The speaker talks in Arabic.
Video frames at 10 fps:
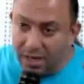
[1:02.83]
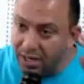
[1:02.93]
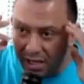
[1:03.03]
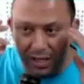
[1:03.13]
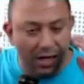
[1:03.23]

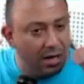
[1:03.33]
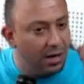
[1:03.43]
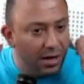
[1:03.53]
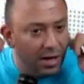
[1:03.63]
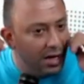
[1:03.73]
انا ري
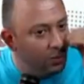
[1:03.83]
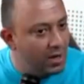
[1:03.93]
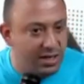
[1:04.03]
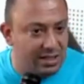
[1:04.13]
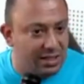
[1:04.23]
آه
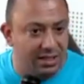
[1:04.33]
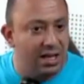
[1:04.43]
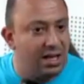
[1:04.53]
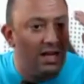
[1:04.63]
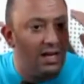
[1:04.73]
الوالدين
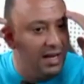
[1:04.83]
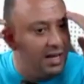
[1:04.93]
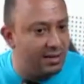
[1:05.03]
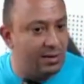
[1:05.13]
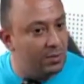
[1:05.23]
آه
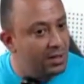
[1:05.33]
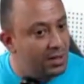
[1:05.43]
العداو